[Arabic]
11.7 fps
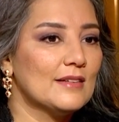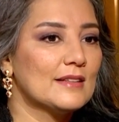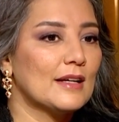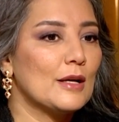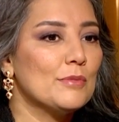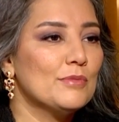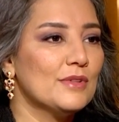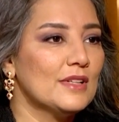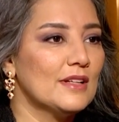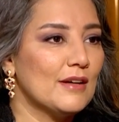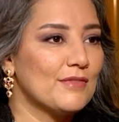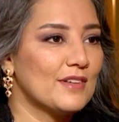تقبل
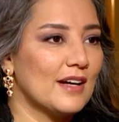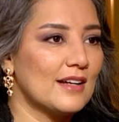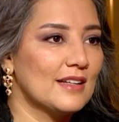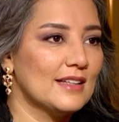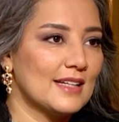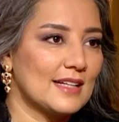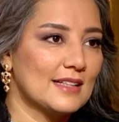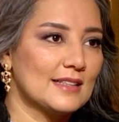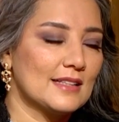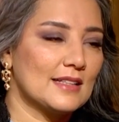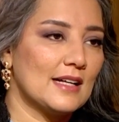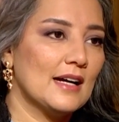الافكار اللي انا كنت
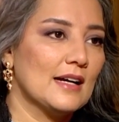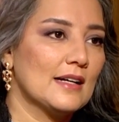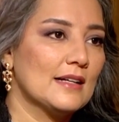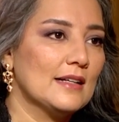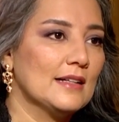اطرحها